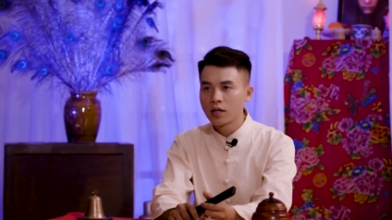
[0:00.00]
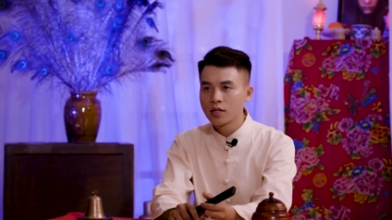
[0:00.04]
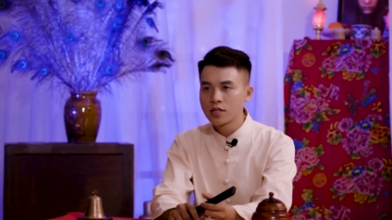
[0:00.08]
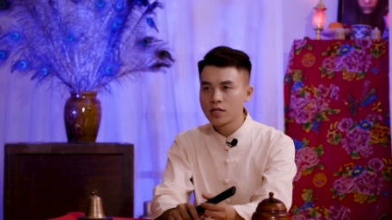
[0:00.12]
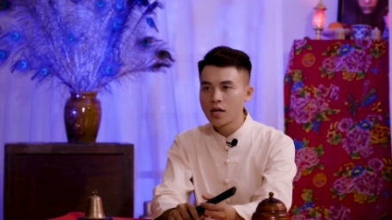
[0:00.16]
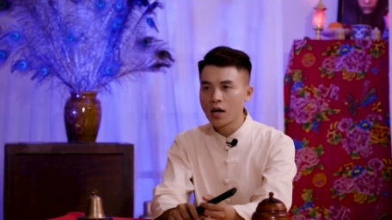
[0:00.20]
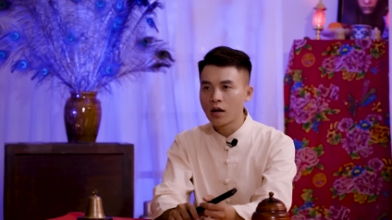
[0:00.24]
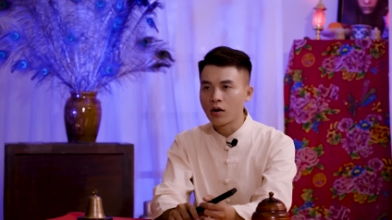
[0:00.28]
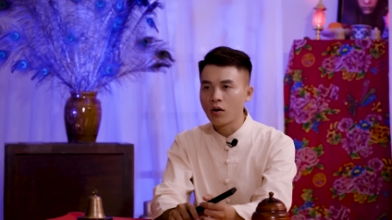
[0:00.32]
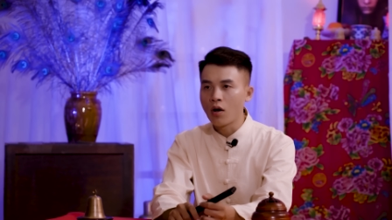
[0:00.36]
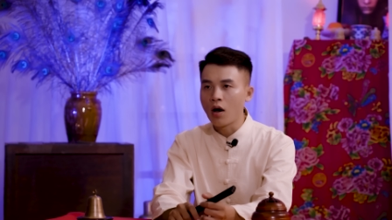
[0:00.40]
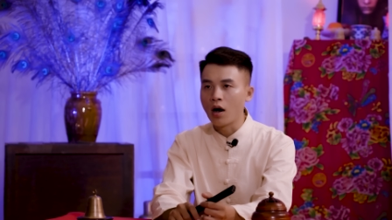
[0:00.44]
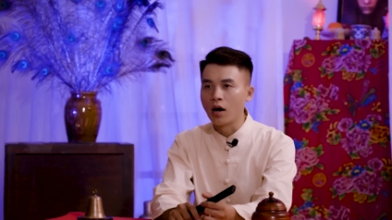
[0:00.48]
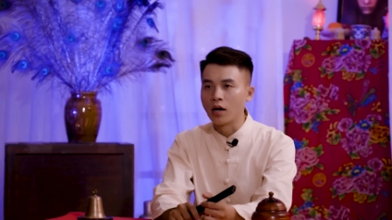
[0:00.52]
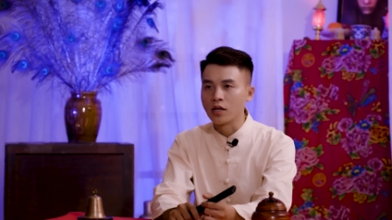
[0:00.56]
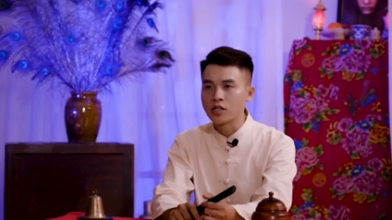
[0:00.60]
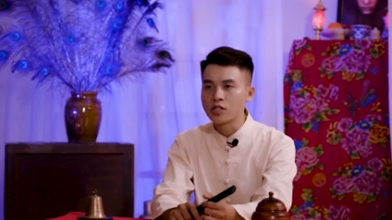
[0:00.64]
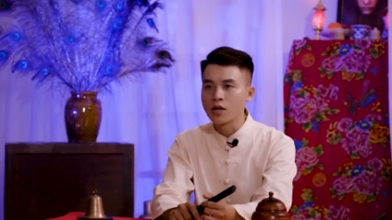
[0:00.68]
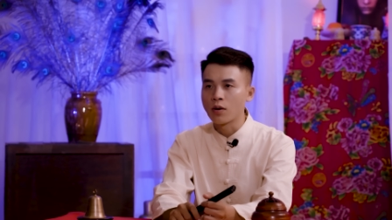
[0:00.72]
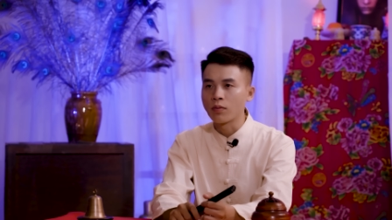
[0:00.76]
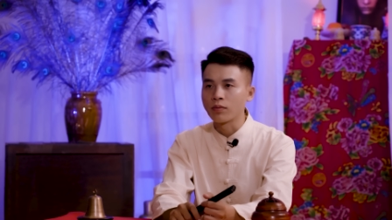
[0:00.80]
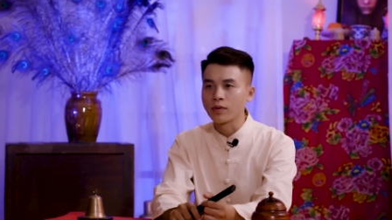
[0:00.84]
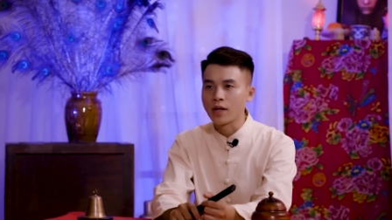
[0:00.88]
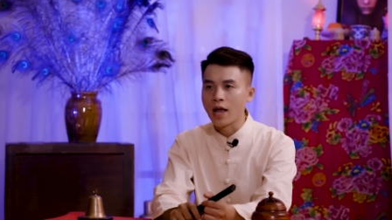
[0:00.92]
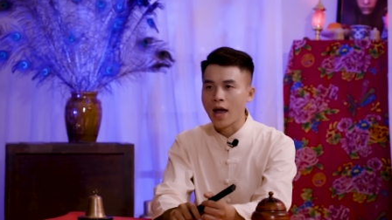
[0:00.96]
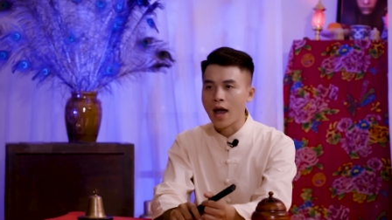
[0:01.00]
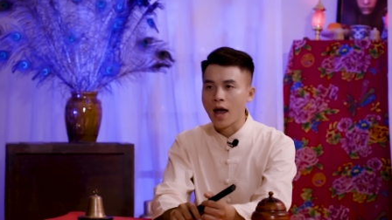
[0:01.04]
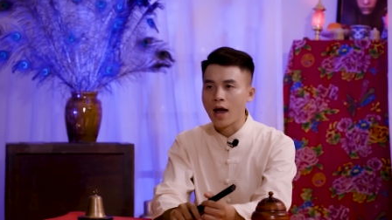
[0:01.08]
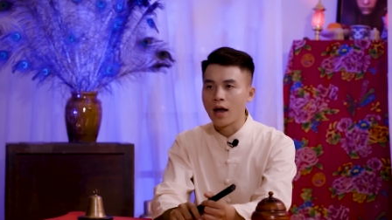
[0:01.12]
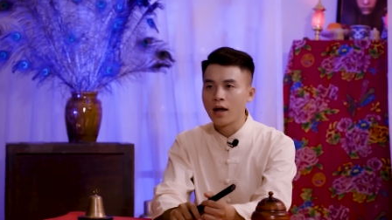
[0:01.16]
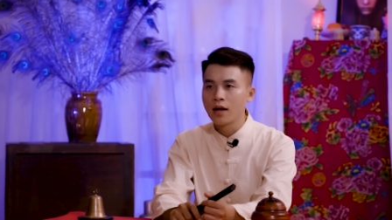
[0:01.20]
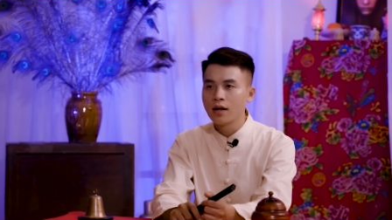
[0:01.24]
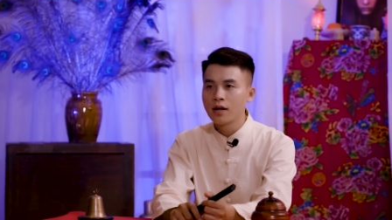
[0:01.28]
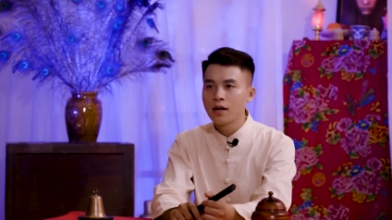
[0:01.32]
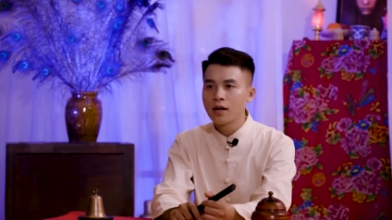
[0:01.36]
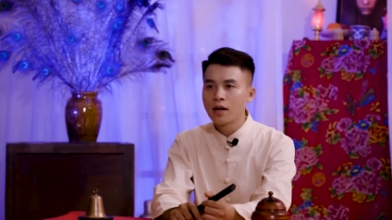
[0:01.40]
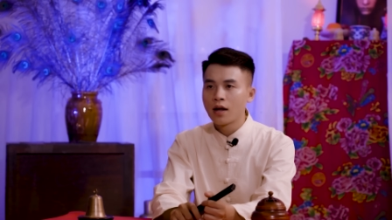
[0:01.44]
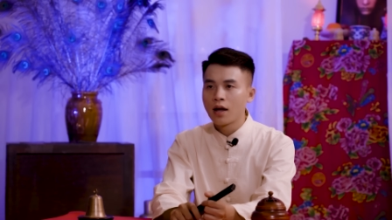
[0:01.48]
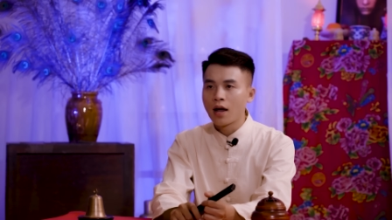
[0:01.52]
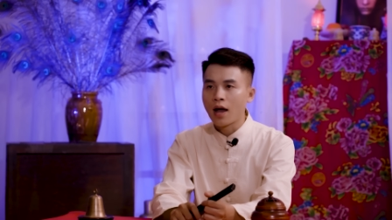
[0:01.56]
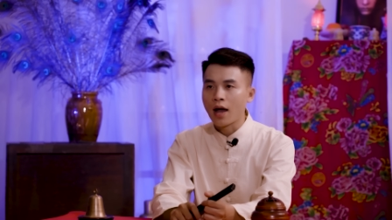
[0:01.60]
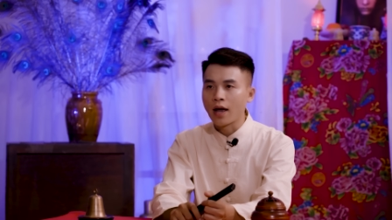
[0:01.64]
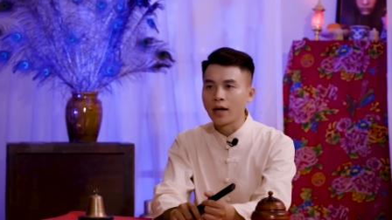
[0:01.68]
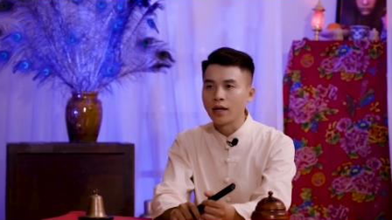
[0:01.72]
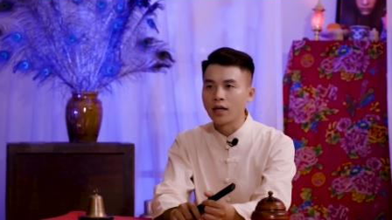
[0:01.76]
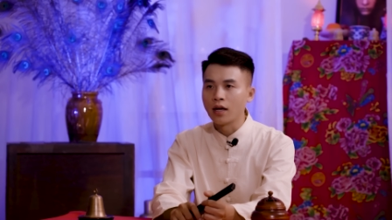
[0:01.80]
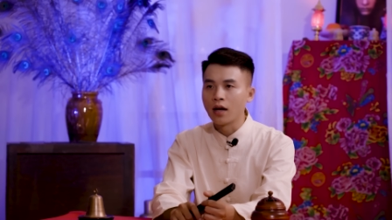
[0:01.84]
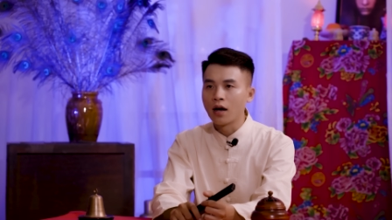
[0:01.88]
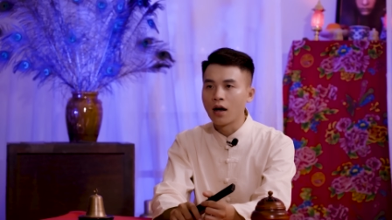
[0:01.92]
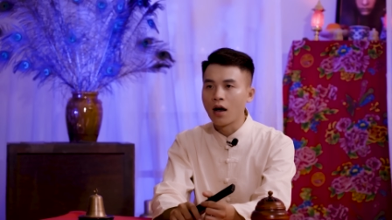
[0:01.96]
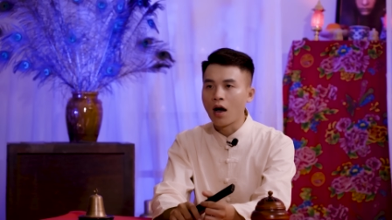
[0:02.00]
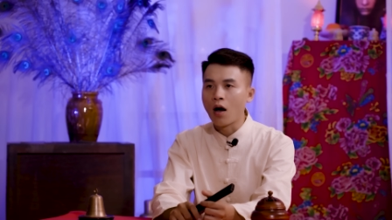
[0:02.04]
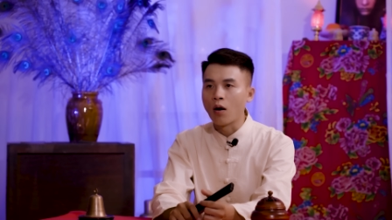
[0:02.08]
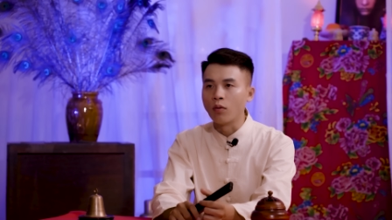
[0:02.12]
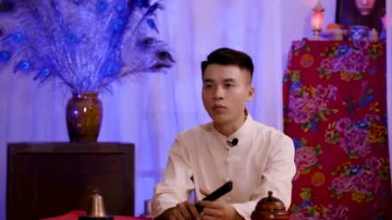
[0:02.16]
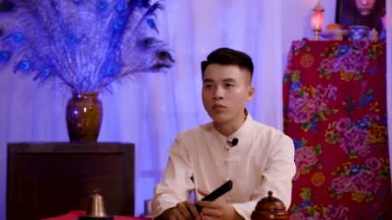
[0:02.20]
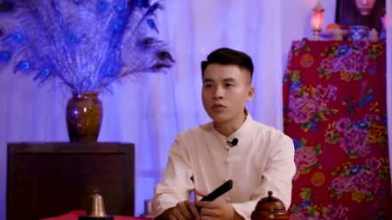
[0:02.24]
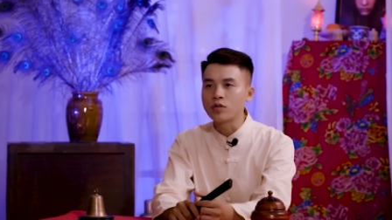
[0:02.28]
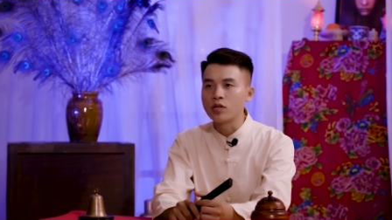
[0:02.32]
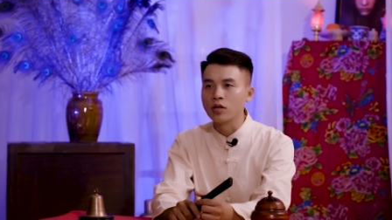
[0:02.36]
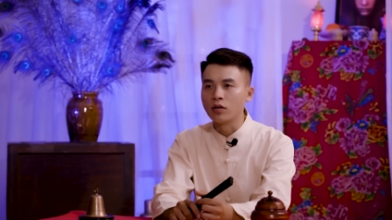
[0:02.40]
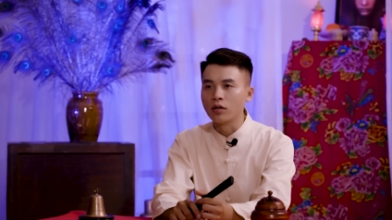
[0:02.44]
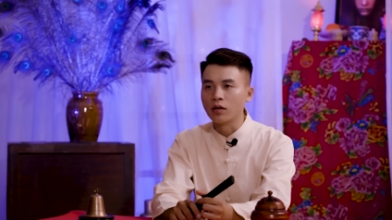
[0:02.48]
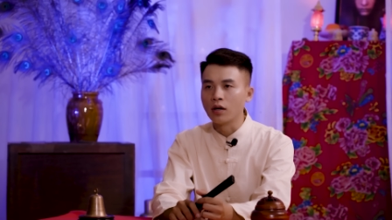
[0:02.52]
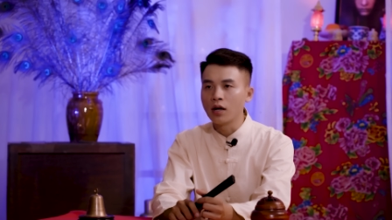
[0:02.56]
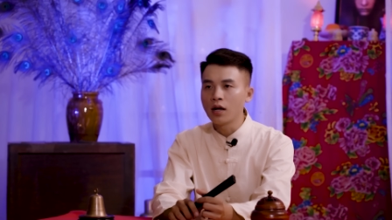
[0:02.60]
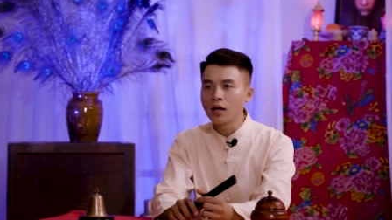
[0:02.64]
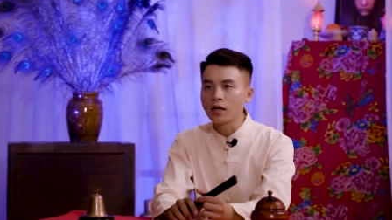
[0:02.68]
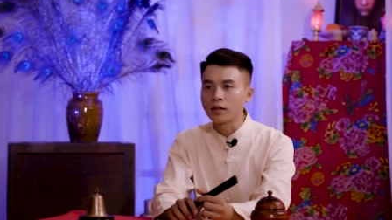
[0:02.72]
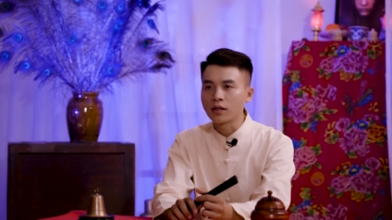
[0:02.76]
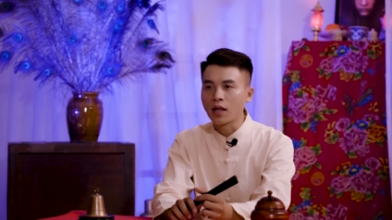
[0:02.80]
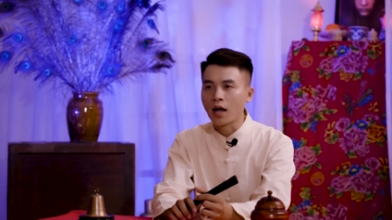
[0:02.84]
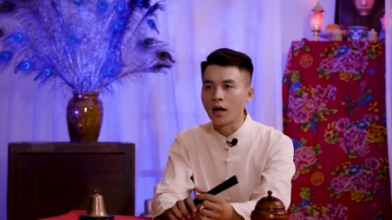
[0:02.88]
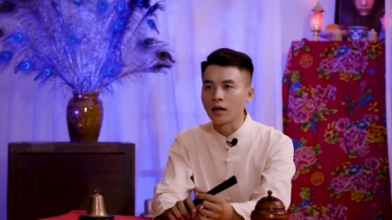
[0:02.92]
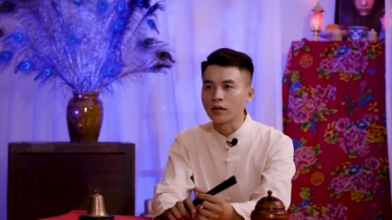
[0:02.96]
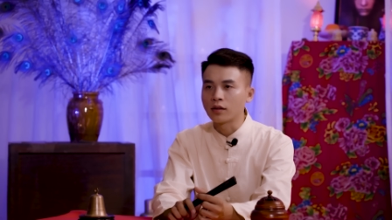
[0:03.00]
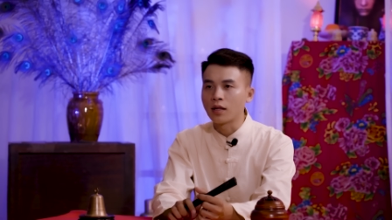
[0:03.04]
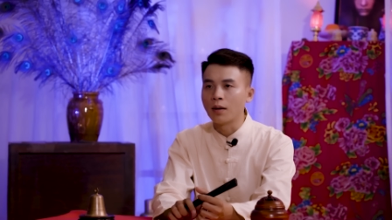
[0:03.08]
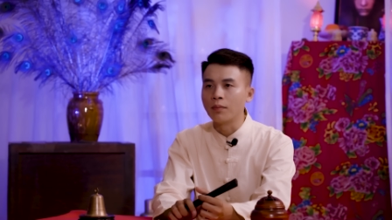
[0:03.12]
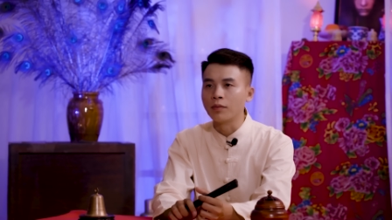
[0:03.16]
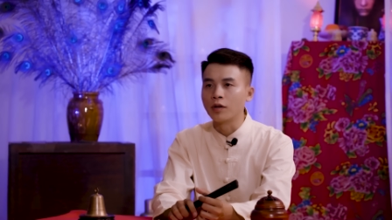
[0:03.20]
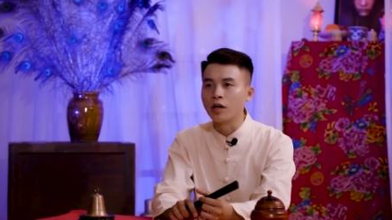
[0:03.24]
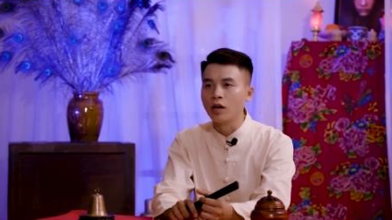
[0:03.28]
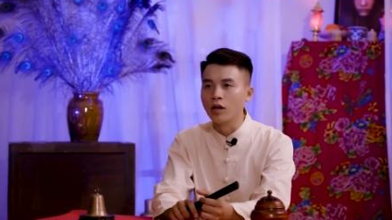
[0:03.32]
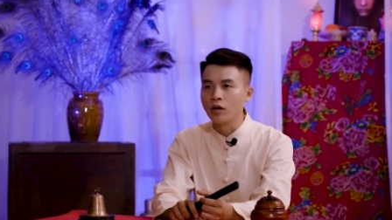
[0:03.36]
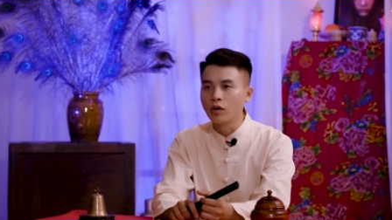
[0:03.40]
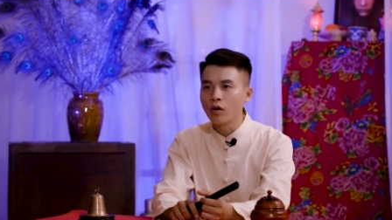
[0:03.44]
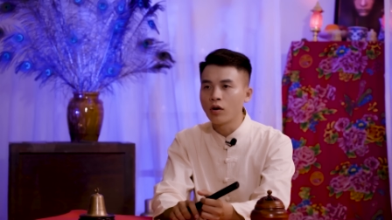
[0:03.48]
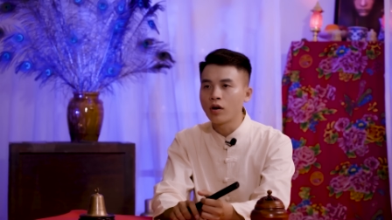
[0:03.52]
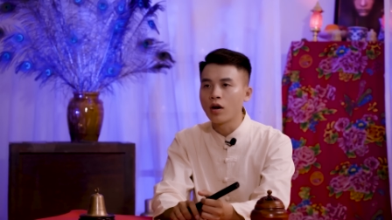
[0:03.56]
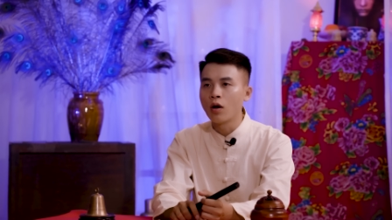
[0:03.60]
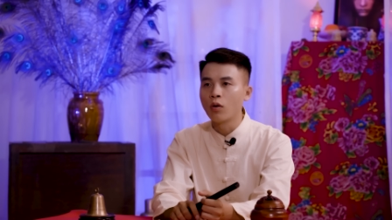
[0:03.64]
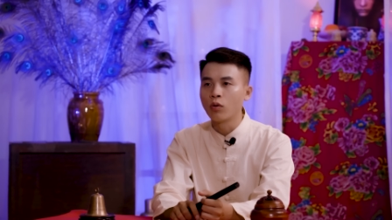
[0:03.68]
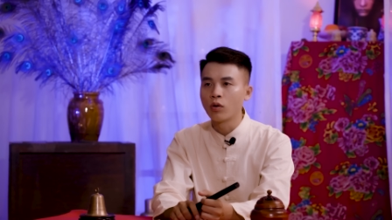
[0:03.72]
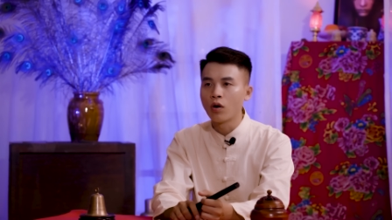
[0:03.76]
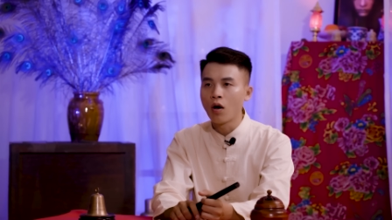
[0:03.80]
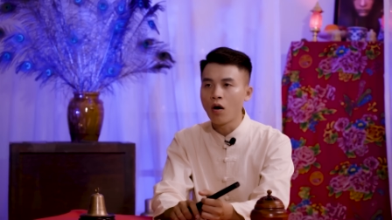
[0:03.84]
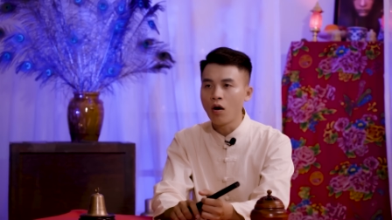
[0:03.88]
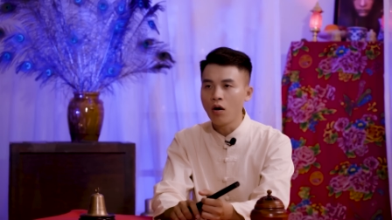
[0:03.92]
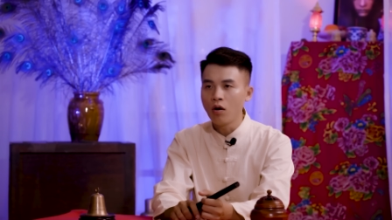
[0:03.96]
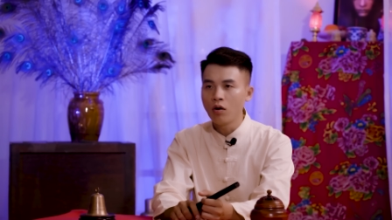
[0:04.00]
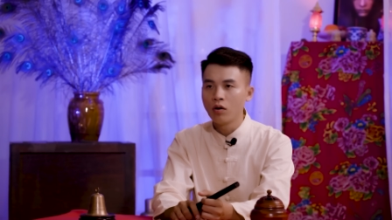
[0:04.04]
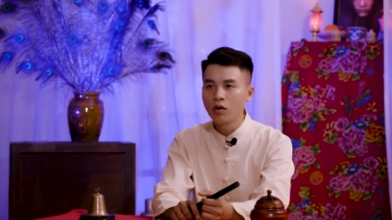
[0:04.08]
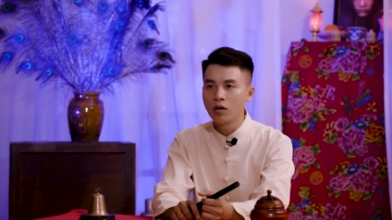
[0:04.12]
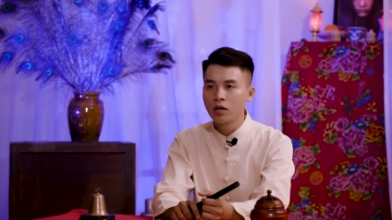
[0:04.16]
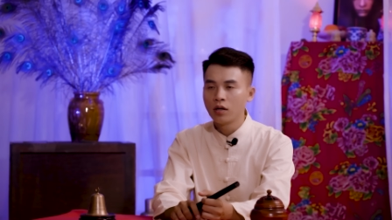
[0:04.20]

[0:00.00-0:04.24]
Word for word: Chắc nó ở trong nhà, hay hỏng chừng thằng Tâm gửi nó đâu đó.